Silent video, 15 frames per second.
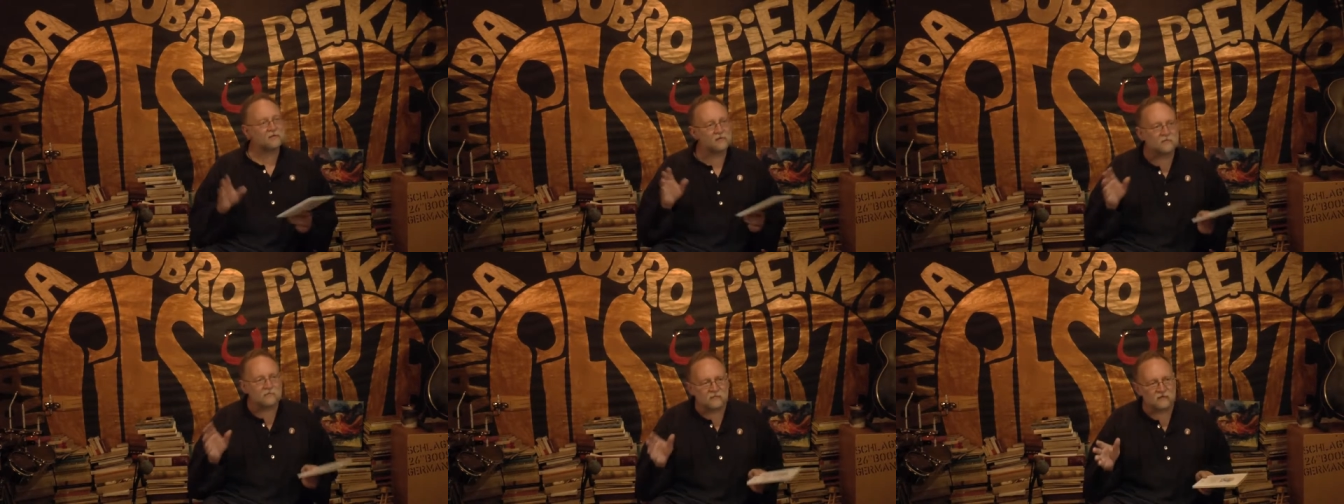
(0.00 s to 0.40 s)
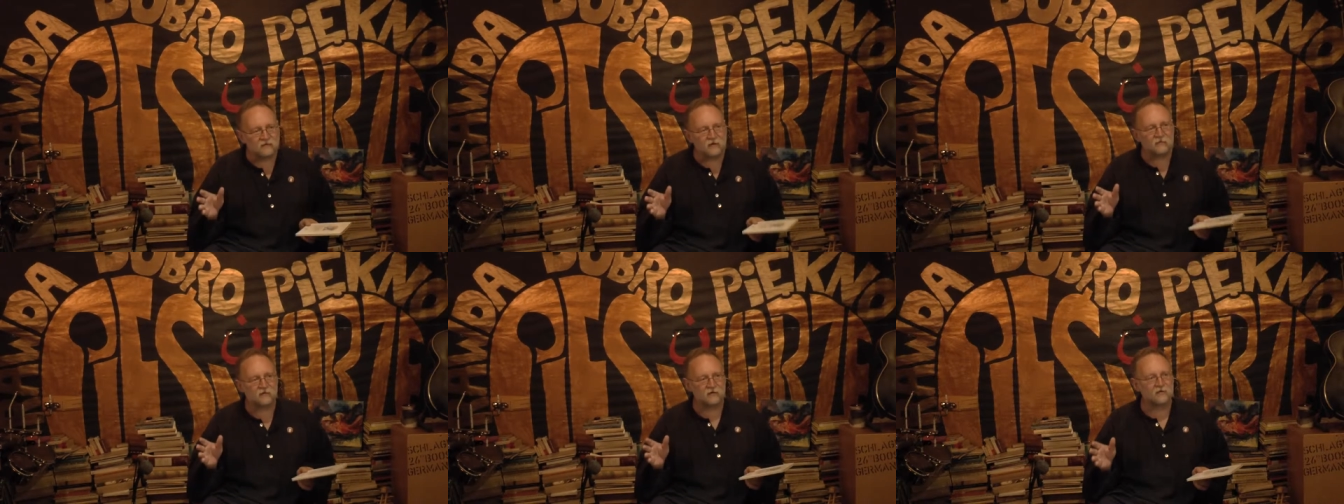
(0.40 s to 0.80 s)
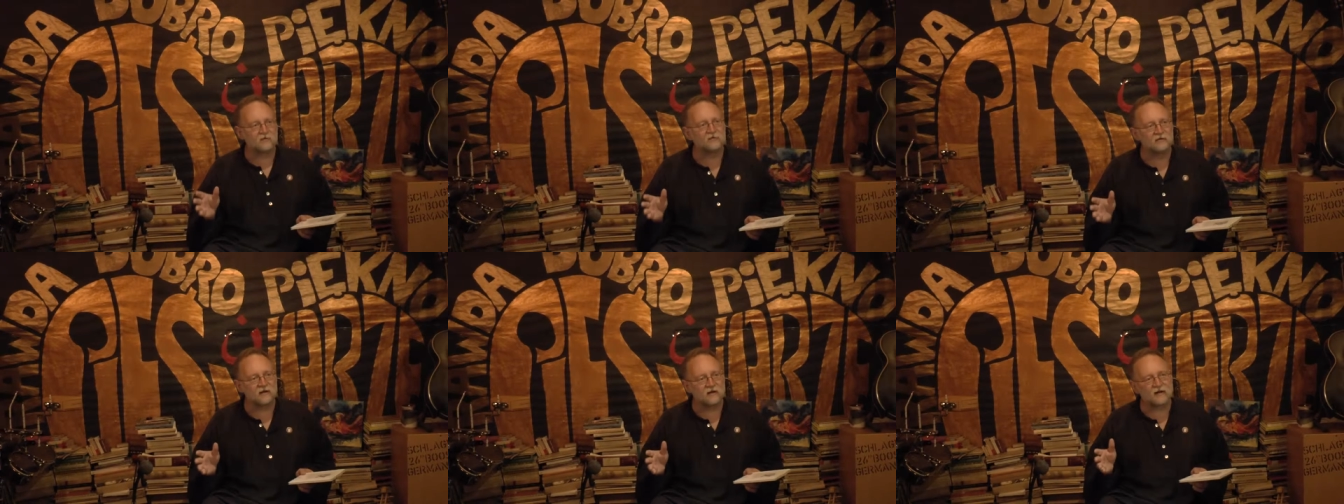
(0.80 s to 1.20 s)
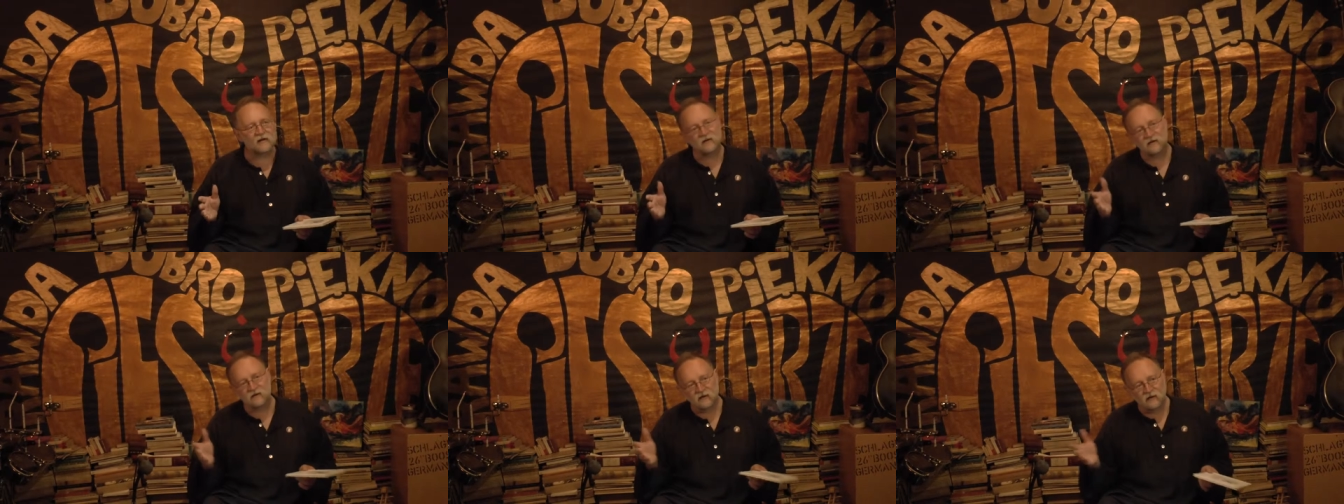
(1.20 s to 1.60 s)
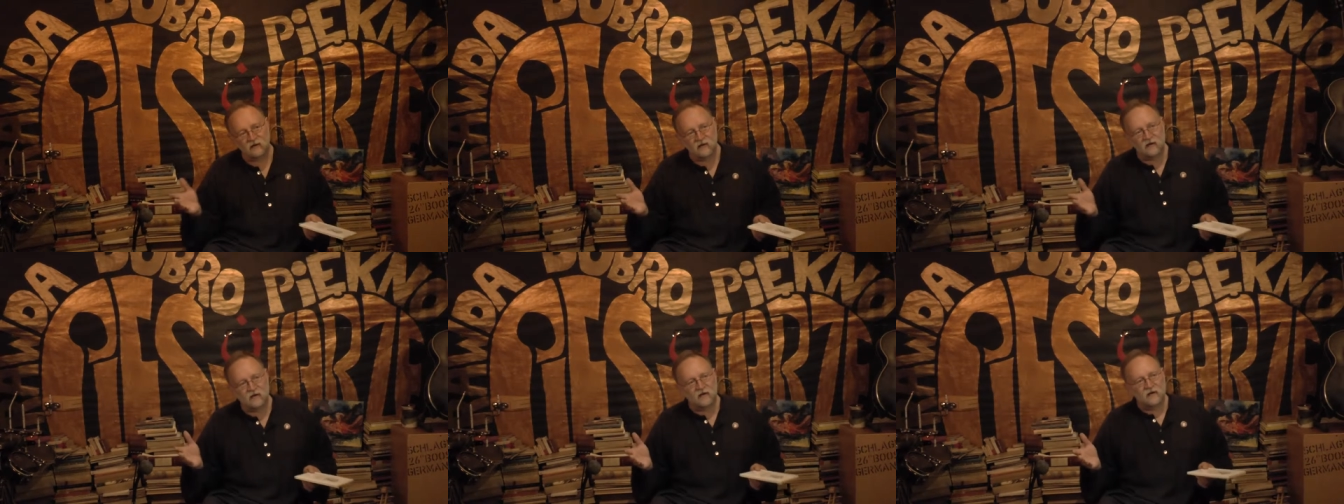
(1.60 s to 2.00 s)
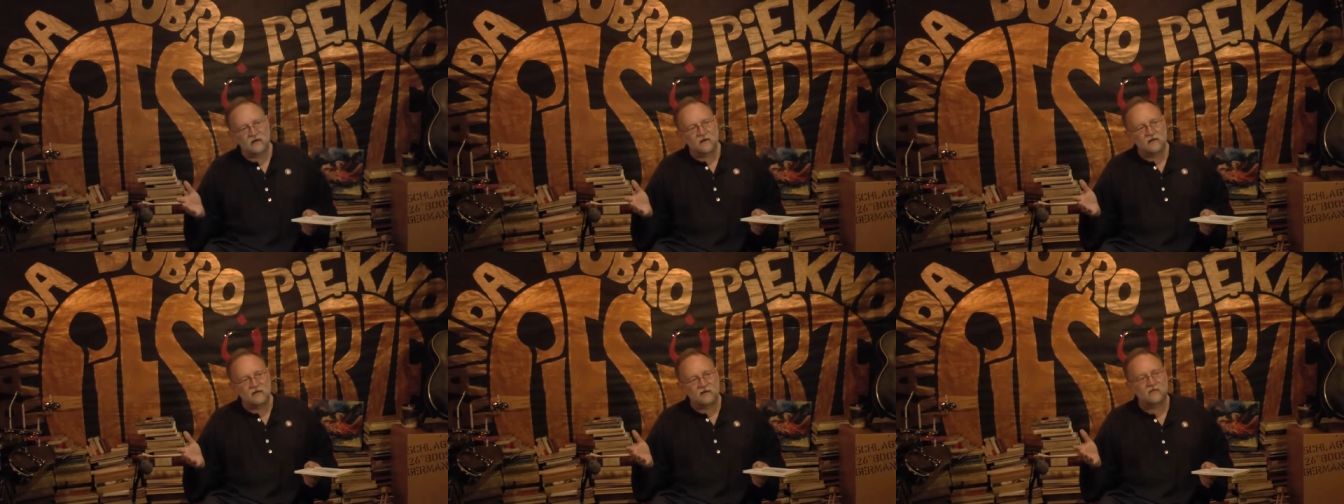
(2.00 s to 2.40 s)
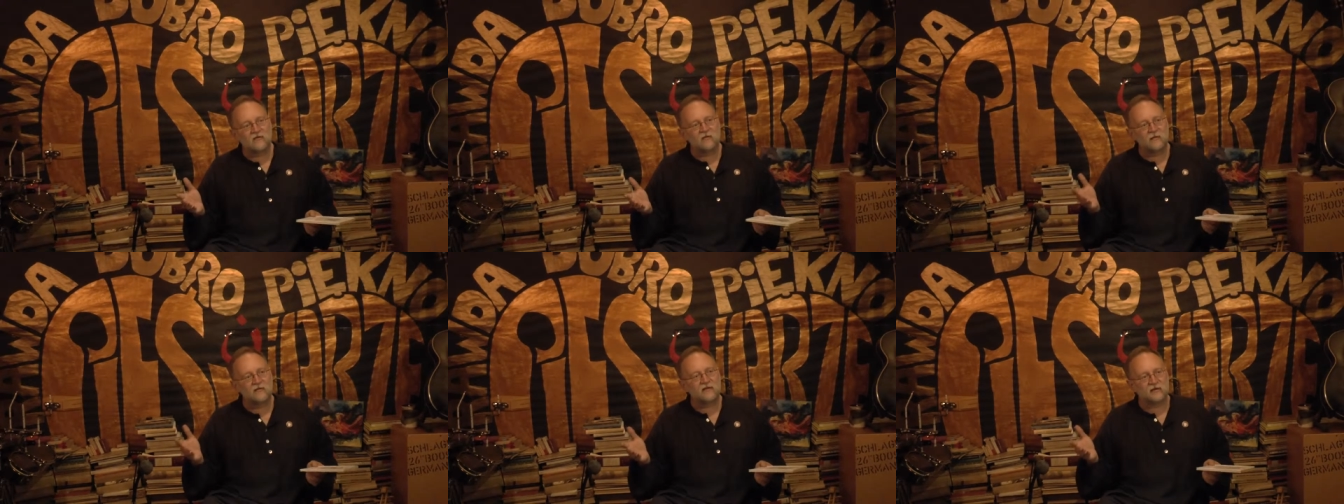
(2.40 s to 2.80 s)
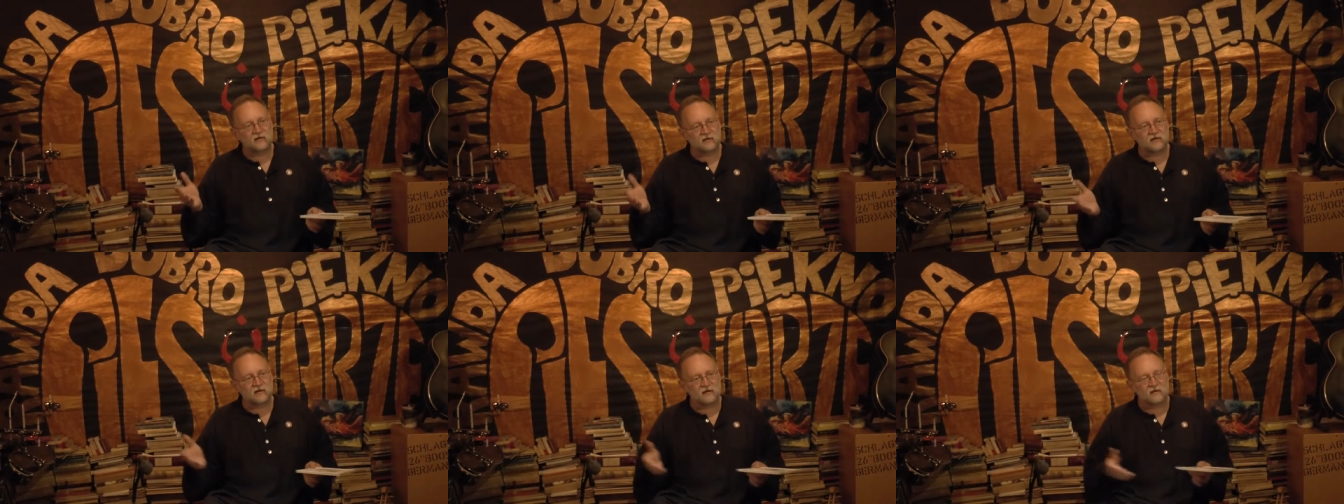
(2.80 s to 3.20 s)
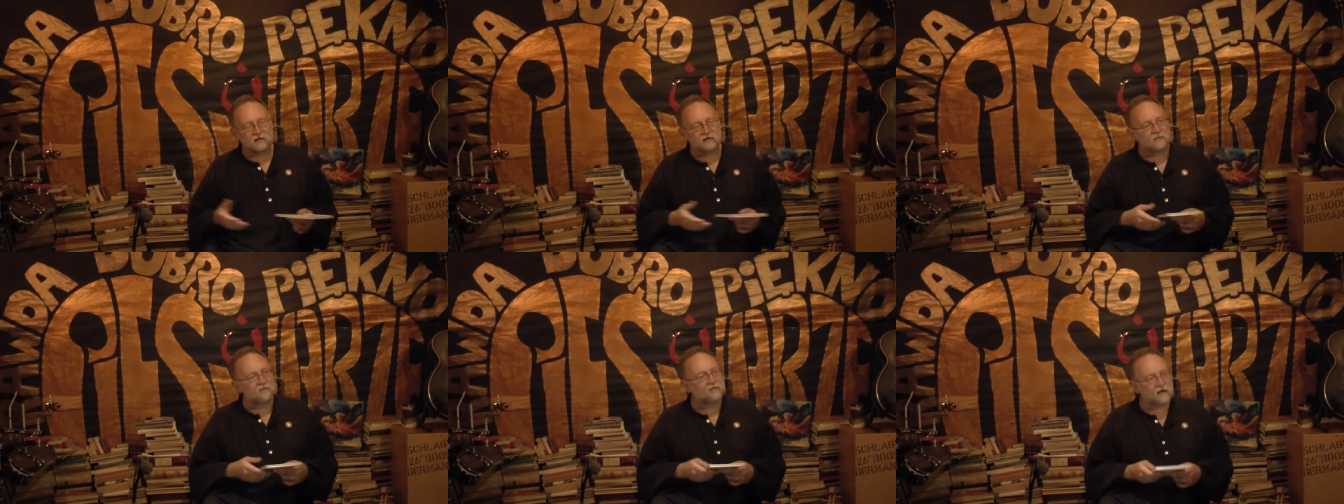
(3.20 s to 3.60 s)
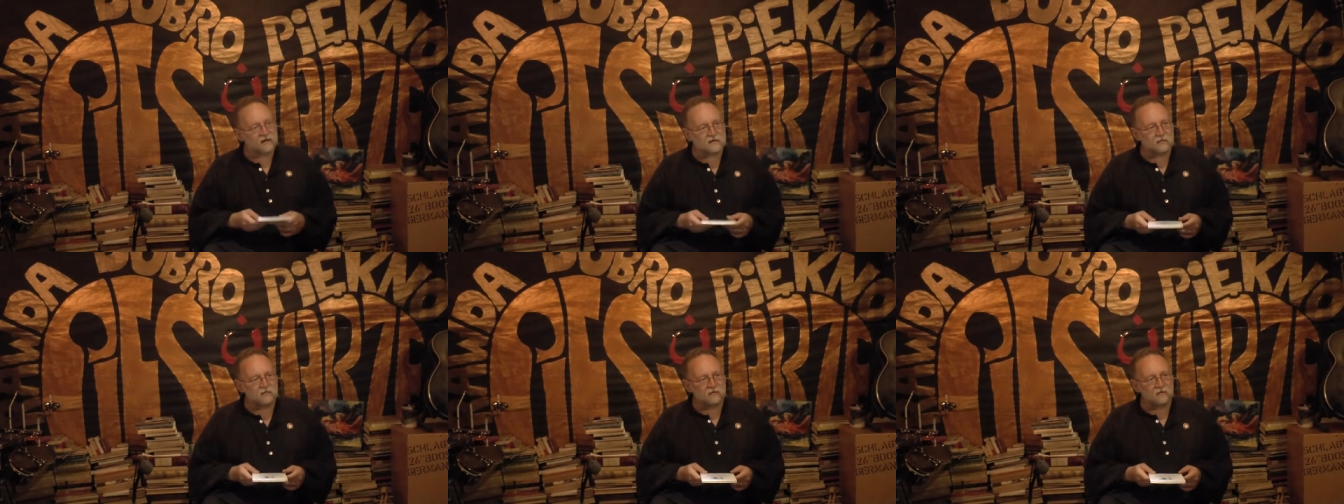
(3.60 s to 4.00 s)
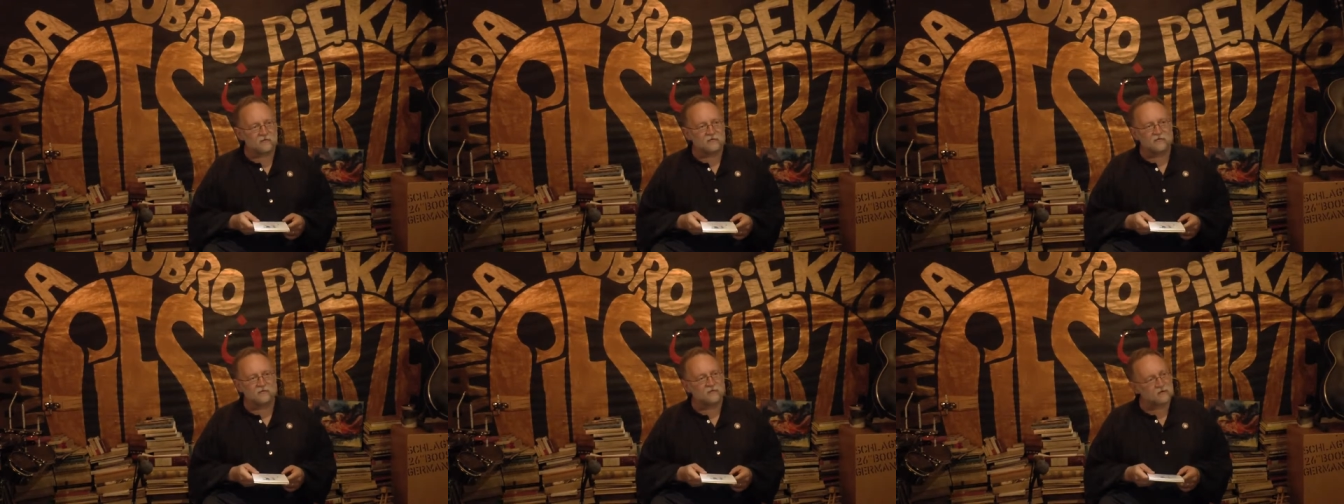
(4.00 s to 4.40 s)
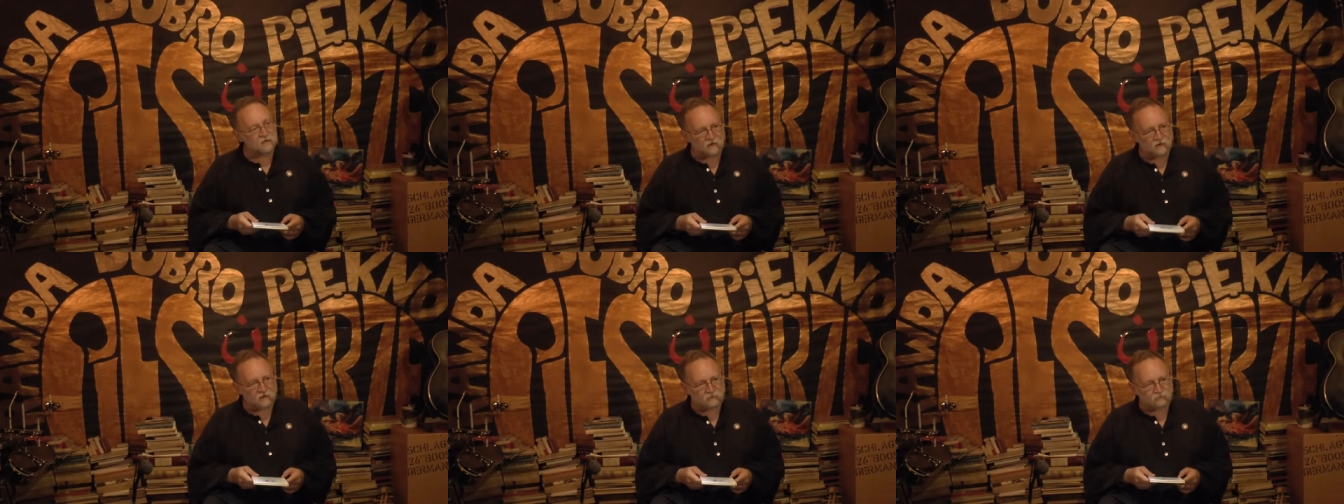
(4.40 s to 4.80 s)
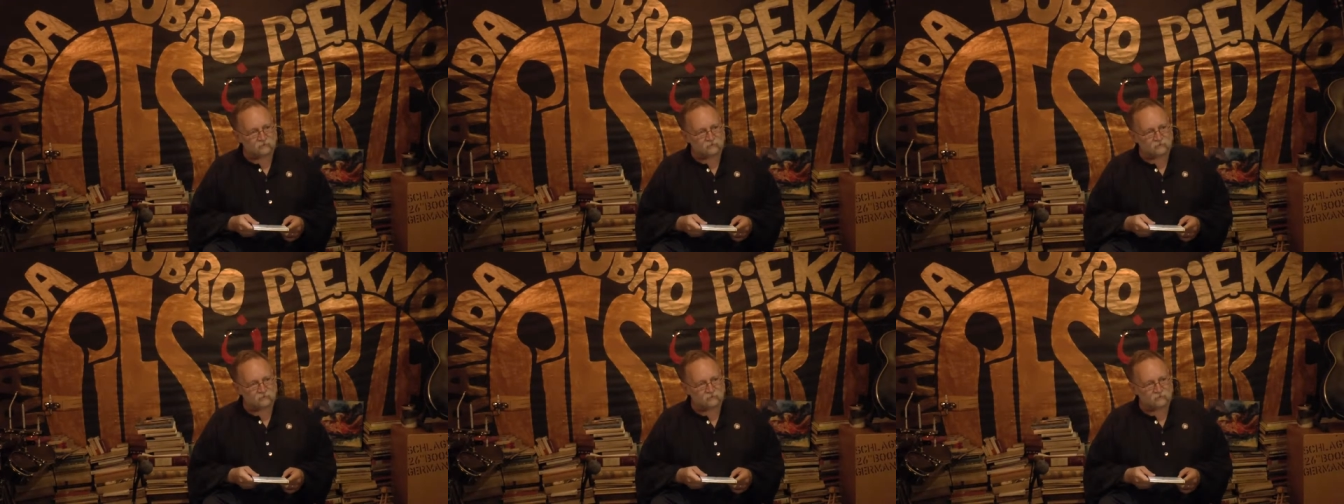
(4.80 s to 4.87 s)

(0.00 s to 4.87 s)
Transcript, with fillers: To pewna tak przenośnia, ale niewątpliwie też tak jest. Wracam do Wiona.